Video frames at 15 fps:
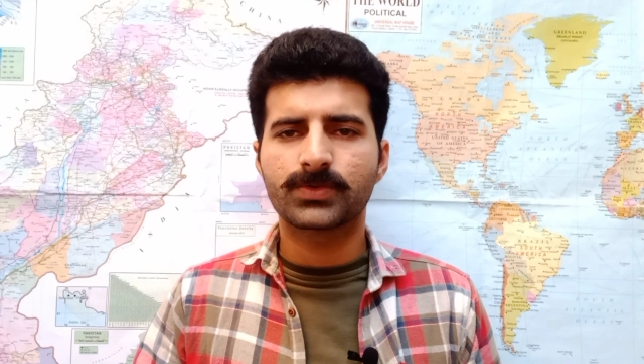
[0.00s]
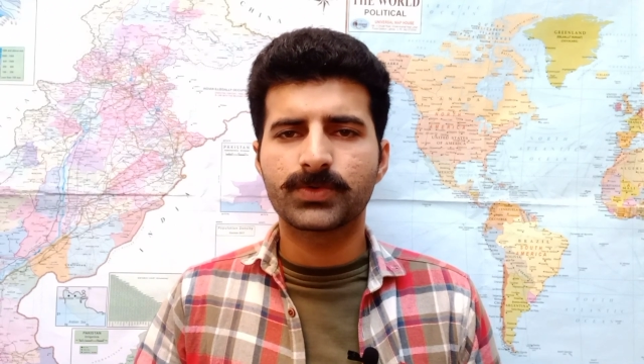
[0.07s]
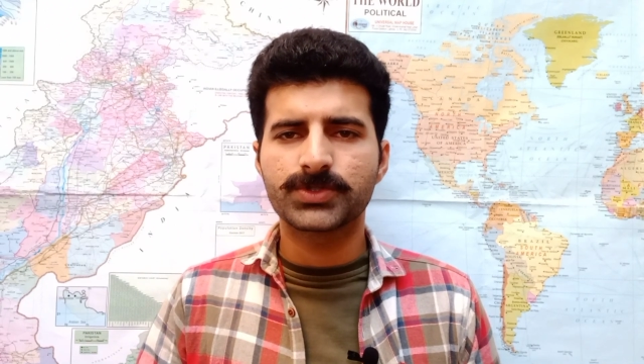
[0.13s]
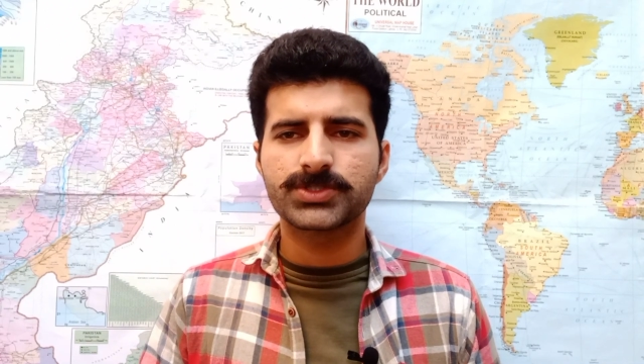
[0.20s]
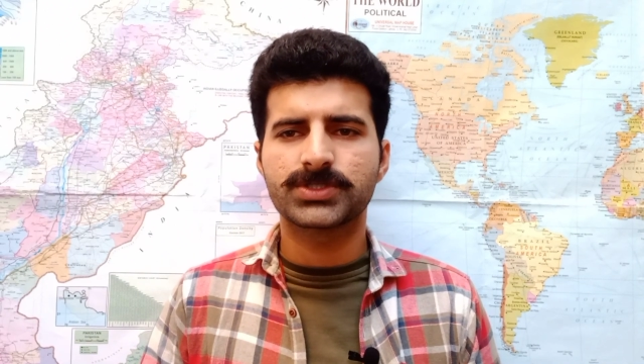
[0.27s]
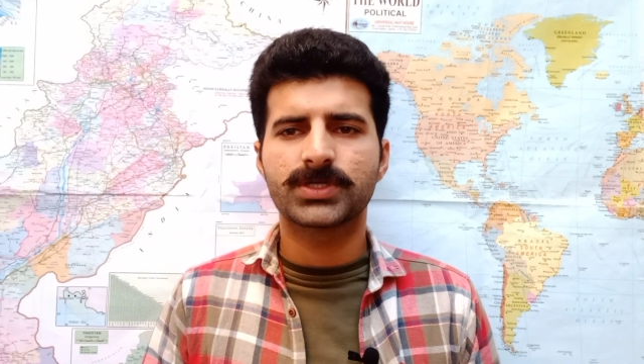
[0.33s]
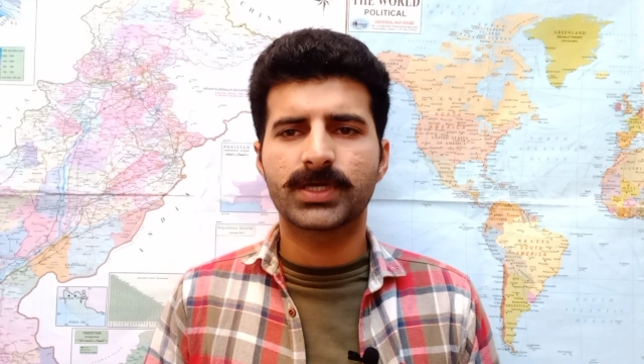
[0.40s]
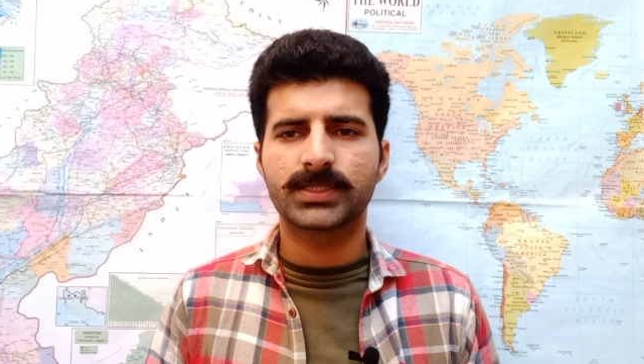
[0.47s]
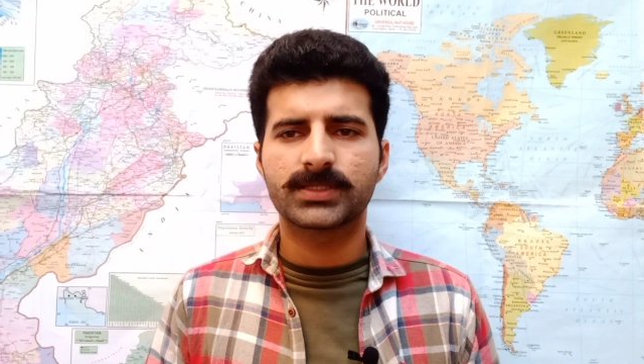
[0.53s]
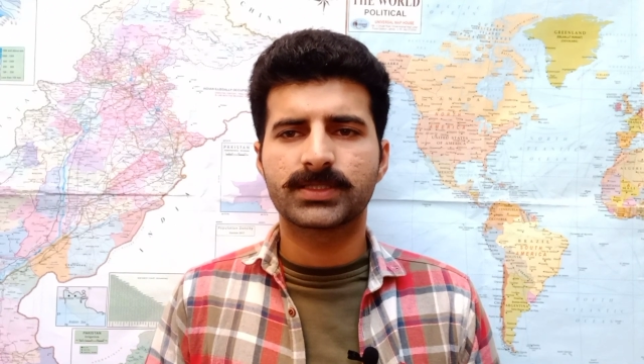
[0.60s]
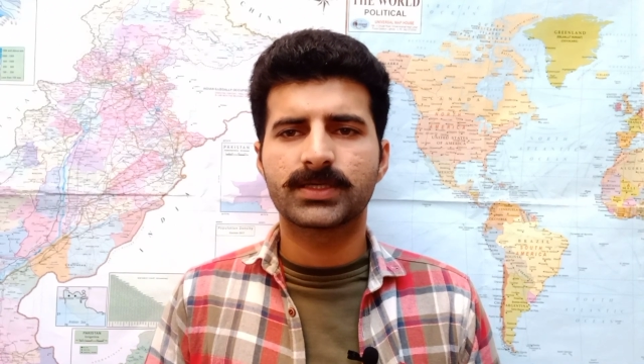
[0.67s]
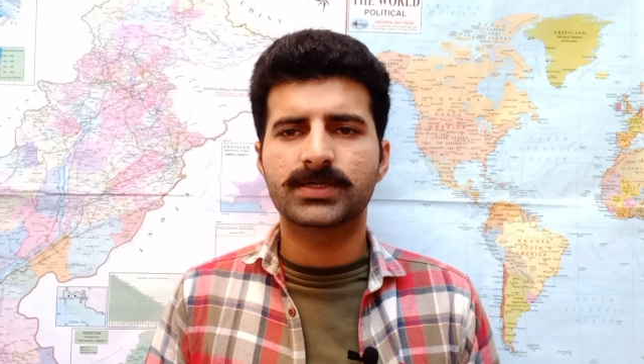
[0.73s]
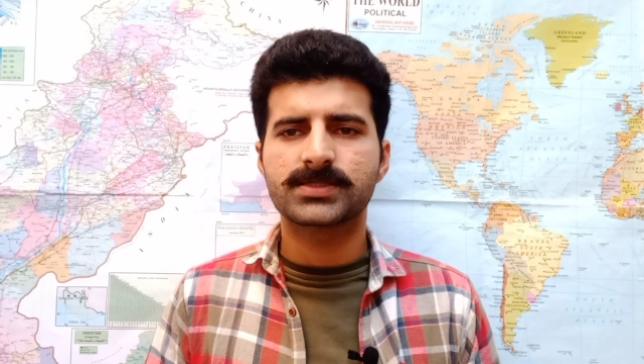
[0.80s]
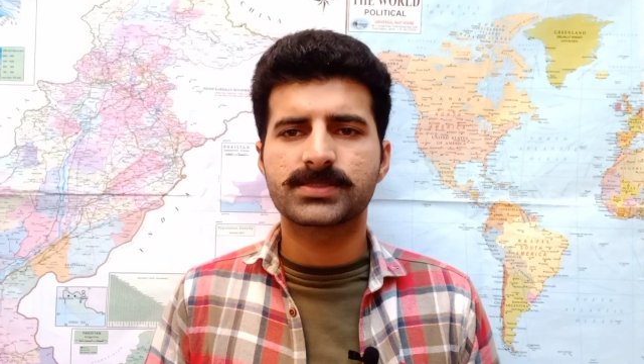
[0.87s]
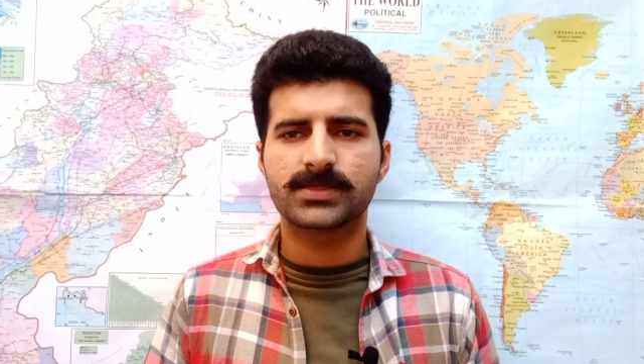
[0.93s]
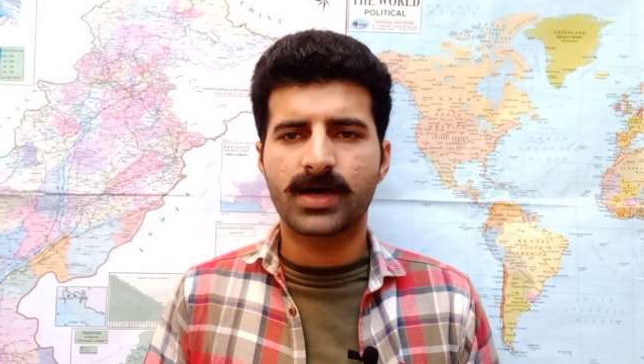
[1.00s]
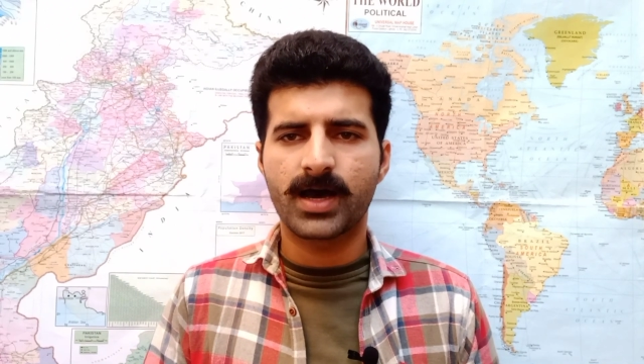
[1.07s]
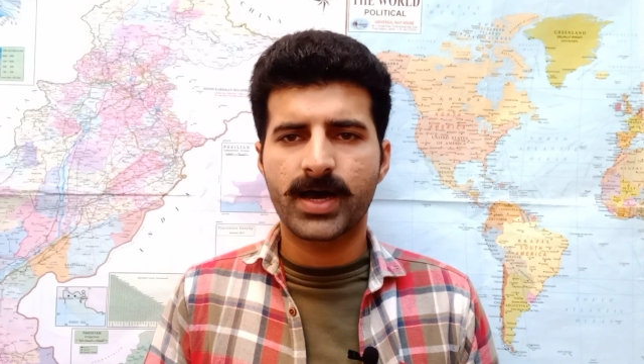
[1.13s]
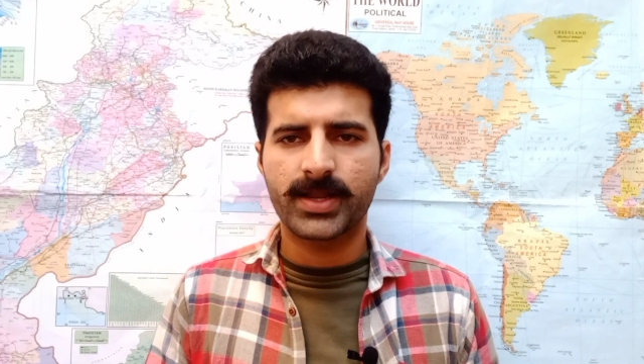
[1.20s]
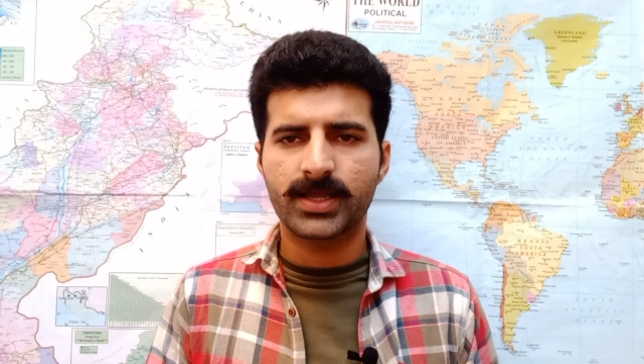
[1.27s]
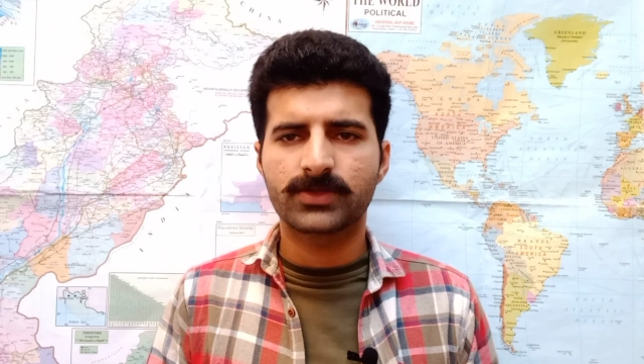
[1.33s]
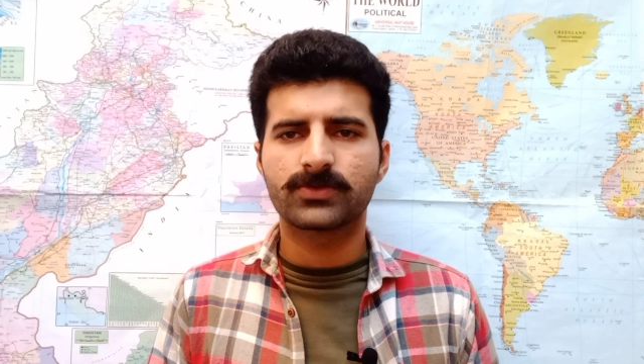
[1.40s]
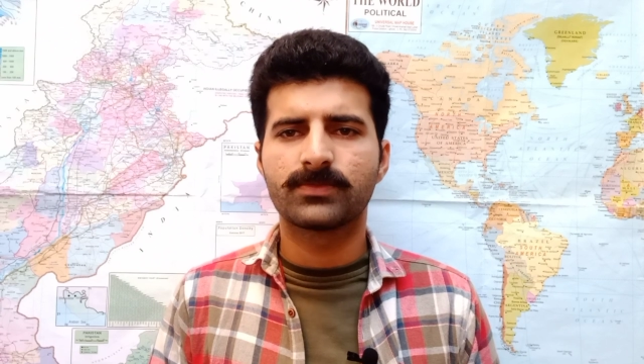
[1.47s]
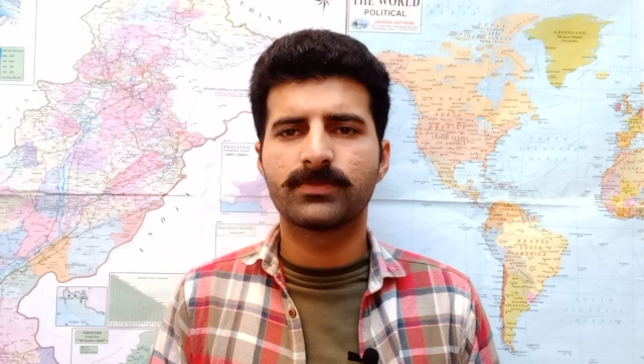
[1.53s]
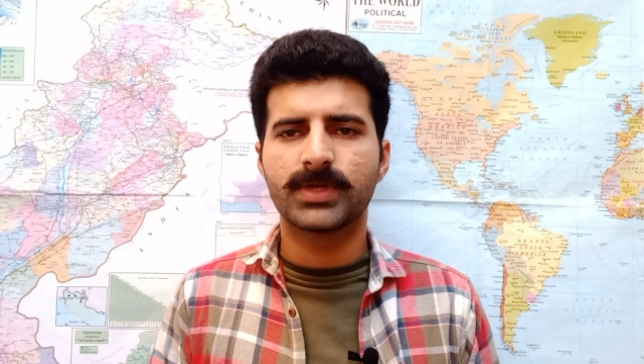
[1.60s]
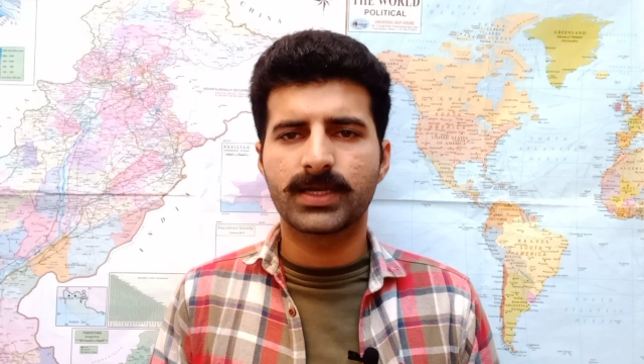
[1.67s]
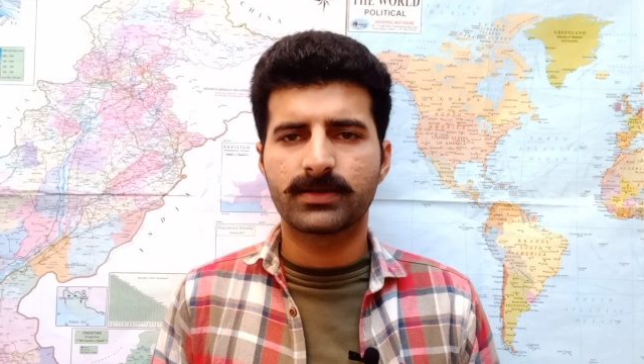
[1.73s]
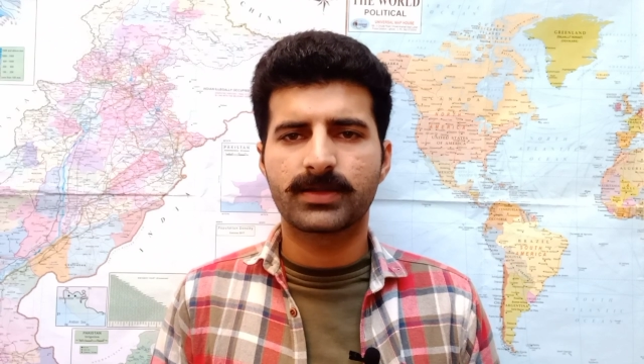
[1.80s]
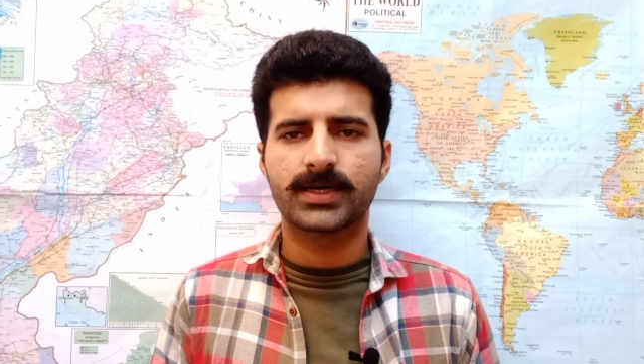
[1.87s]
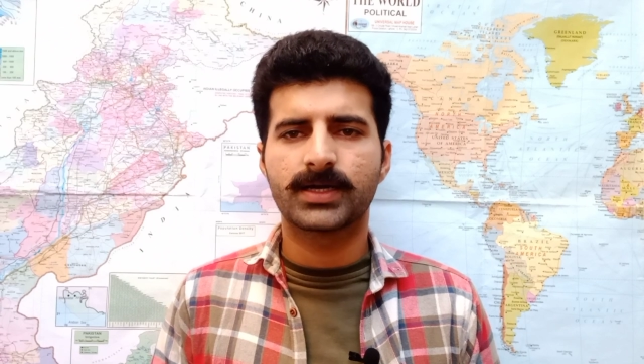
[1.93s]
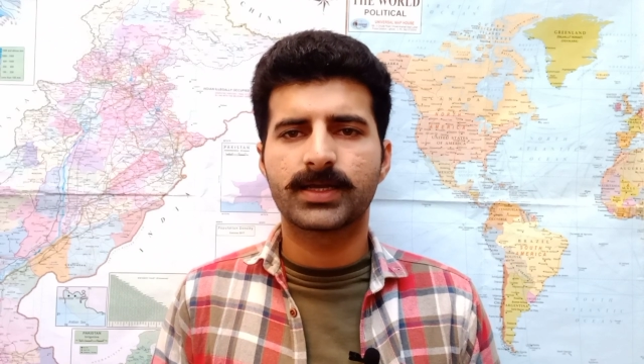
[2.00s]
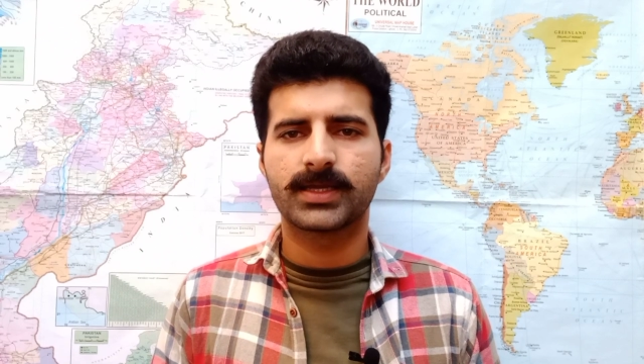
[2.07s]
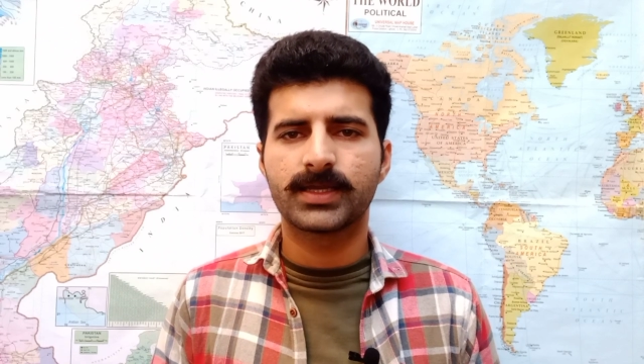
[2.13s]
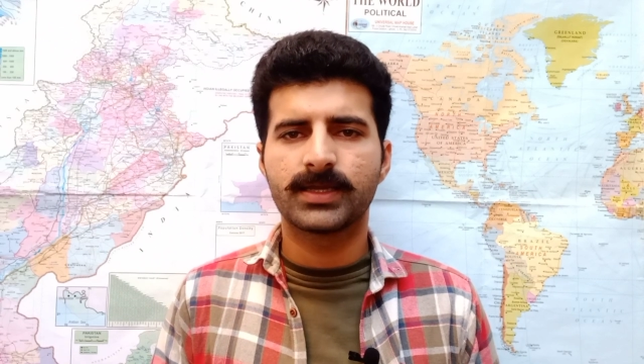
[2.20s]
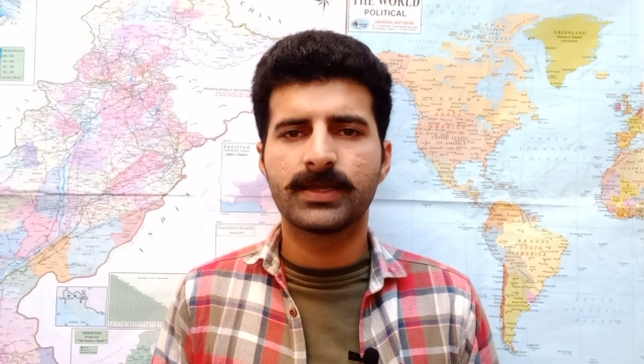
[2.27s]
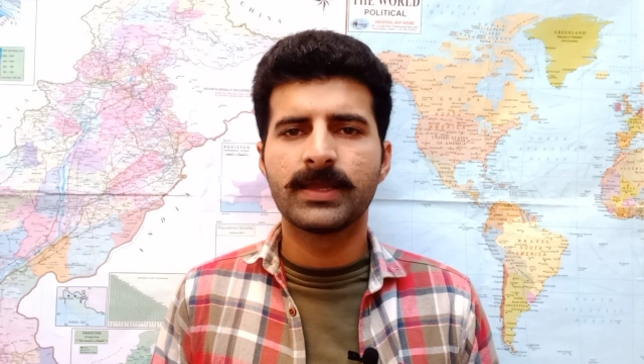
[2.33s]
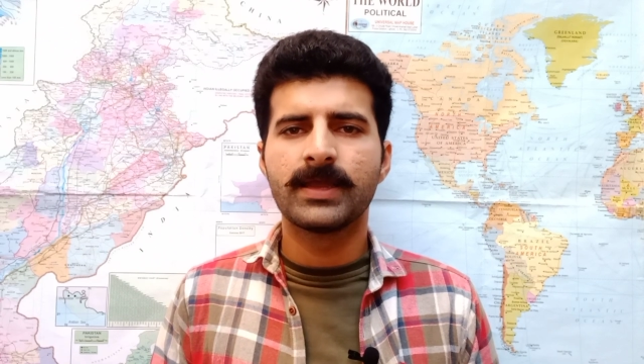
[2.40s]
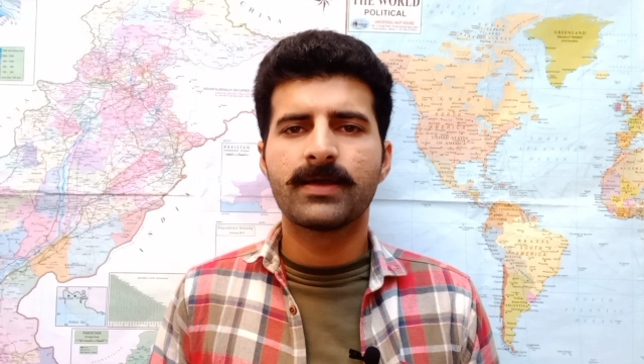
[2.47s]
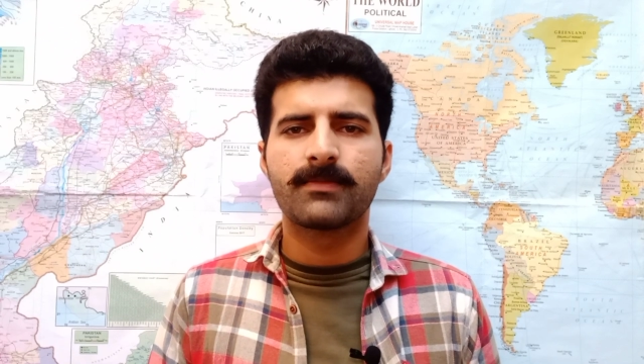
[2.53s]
कुछ हद तक सहारा तो मिल रहा है